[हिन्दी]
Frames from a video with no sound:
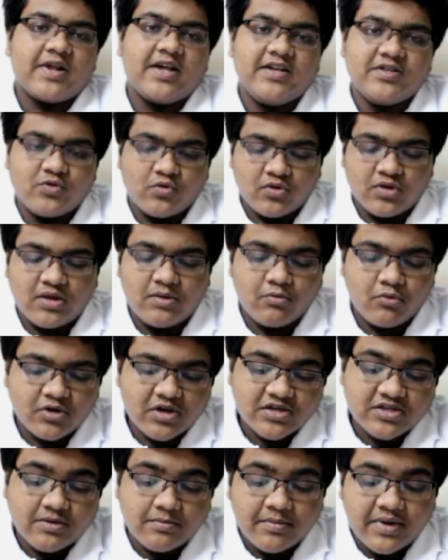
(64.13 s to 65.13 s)
प्राइस होगी
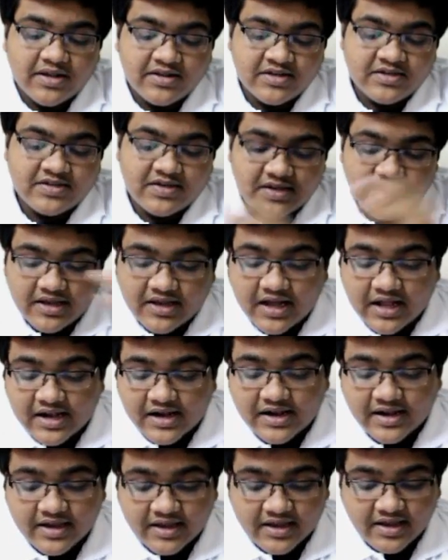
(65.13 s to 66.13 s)
मुकेश अम्बानी जी निकाल
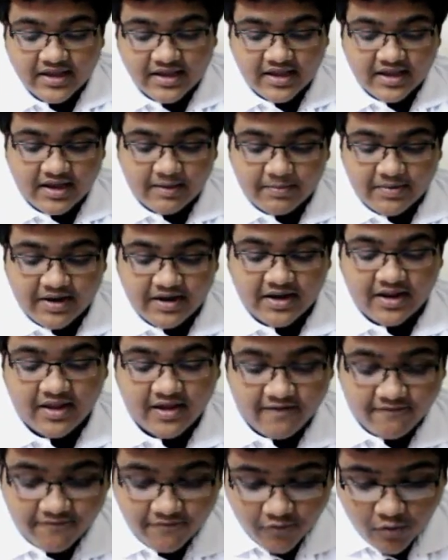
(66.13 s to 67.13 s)
रहे हैं एक अपना
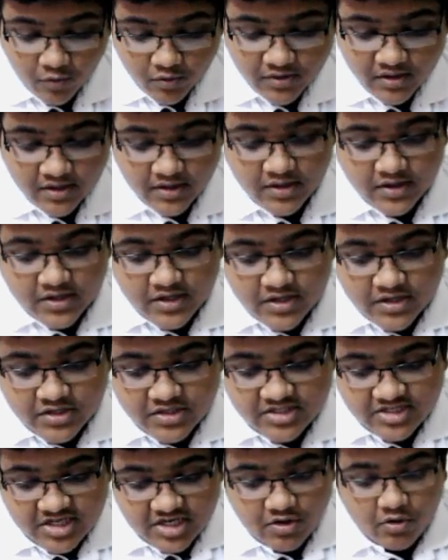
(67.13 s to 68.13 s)
नया फ़ोन
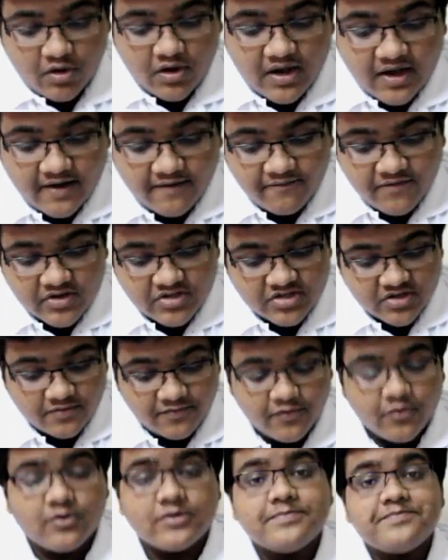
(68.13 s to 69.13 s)
जियो का फीचर
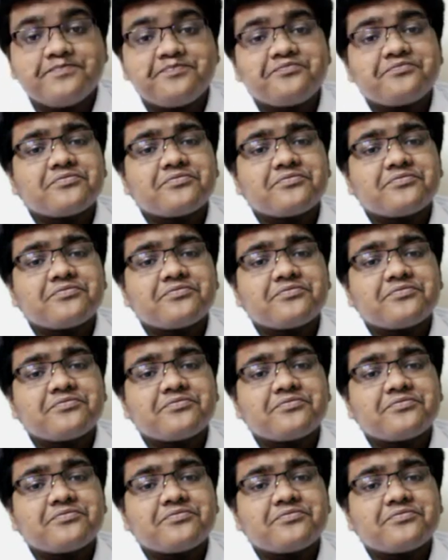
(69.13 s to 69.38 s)
फ़ोन